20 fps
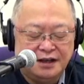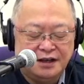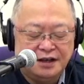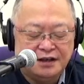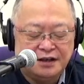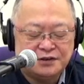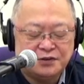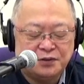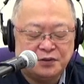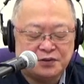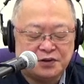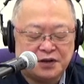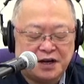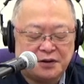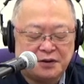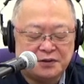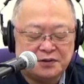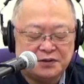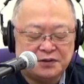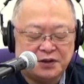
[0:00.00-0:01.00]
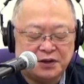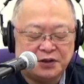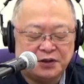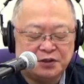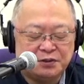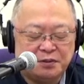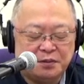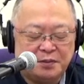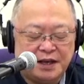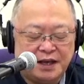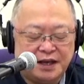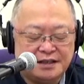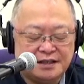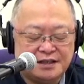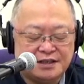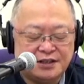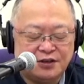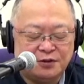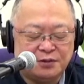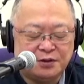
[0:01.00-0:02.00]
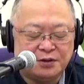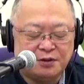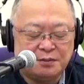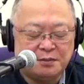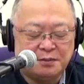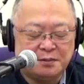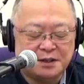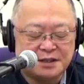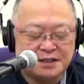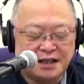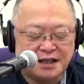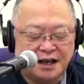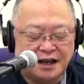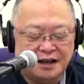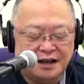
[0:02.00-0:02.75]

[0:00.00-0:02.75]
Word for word: 長女がこっそり子供部屋に忍び込みました。